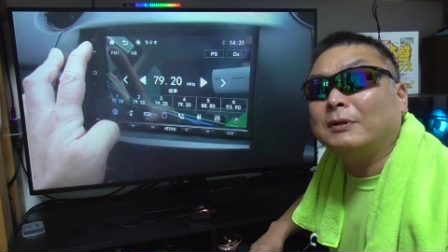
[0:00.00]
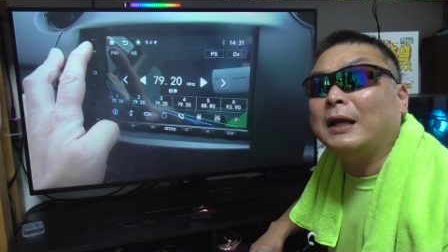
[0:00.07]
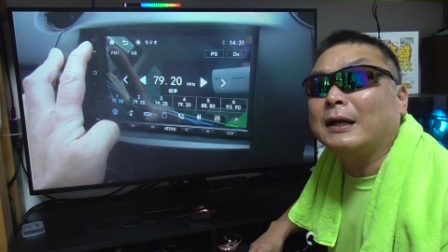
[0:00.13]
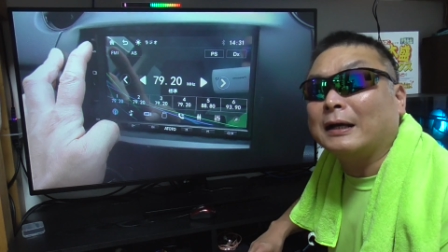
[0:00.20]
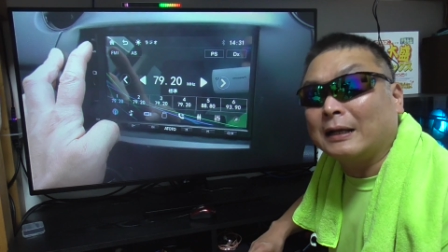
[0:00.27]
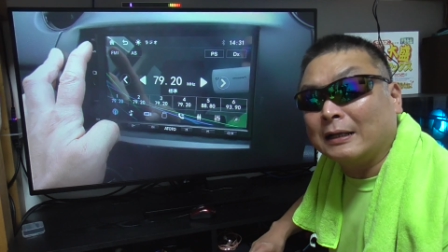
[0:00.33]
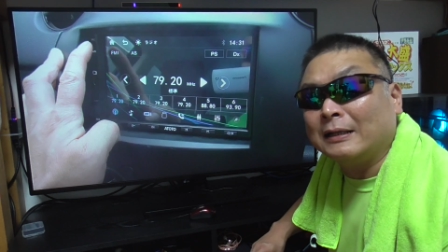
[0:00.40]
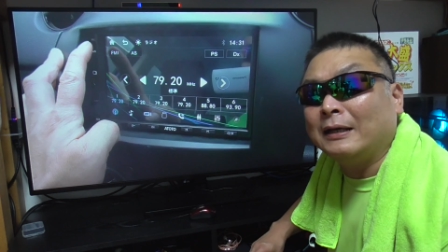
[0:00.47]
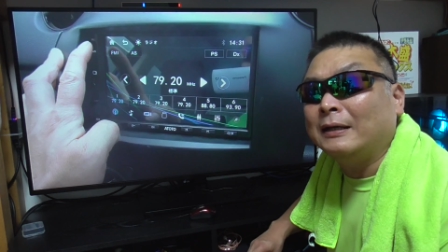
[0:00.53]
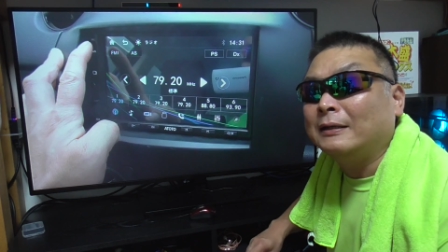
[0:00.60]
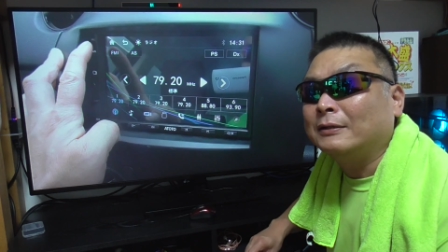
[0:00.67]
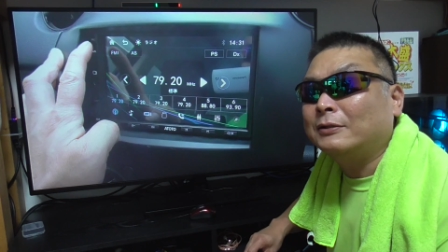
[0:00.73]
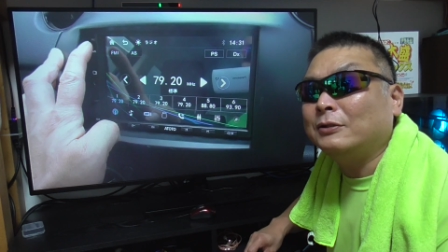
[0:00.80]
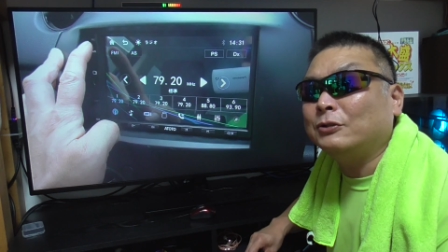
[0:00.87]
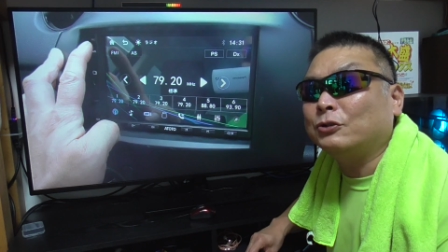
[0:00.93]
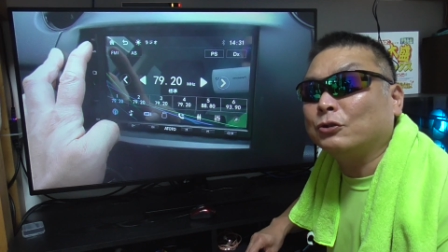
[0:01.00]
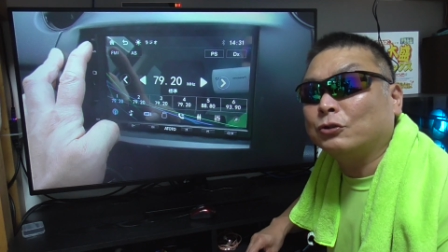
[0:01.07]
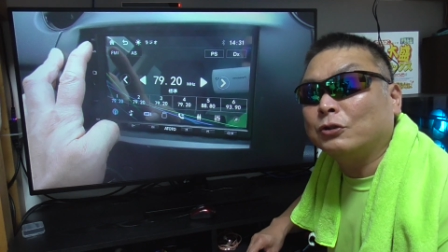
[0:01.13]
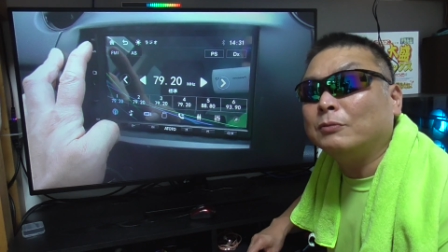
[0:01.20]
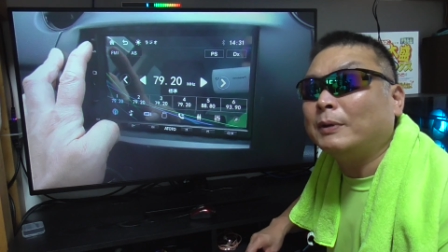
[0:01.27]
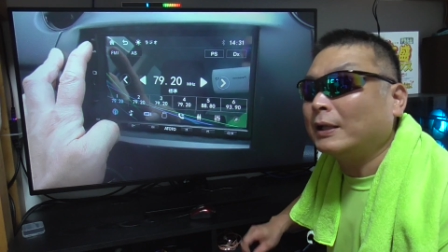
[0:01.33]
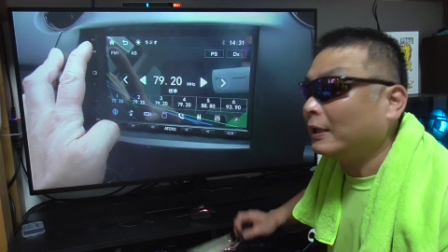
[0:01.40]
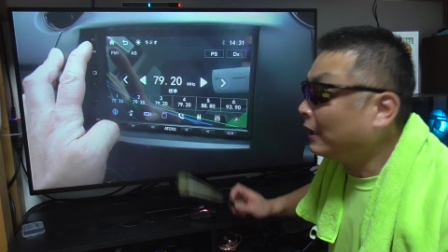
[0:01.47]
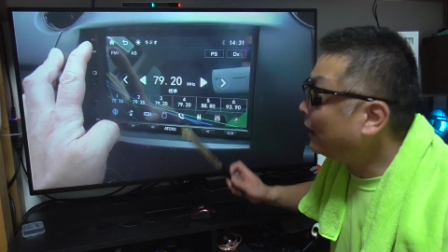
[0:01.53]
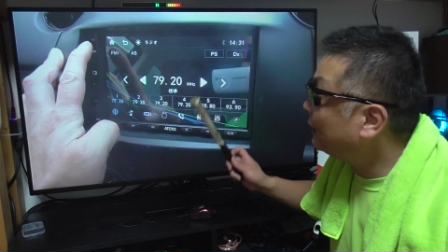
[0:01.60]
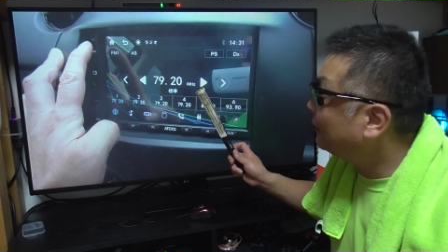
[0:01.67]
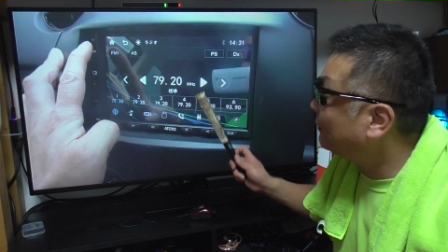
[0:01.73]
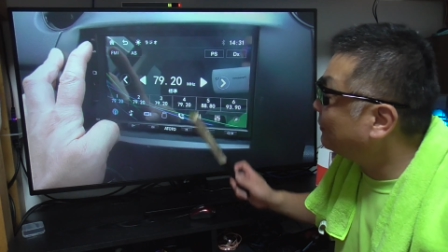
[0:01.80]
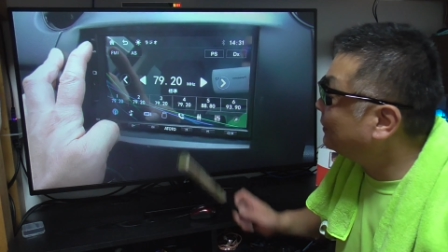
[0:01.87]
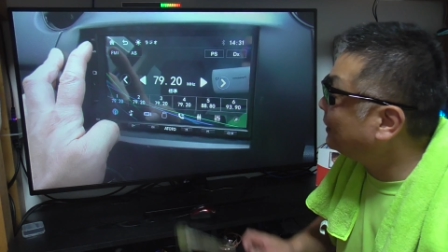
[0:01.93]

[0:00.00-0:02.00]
ぐらいからね99まで入るよう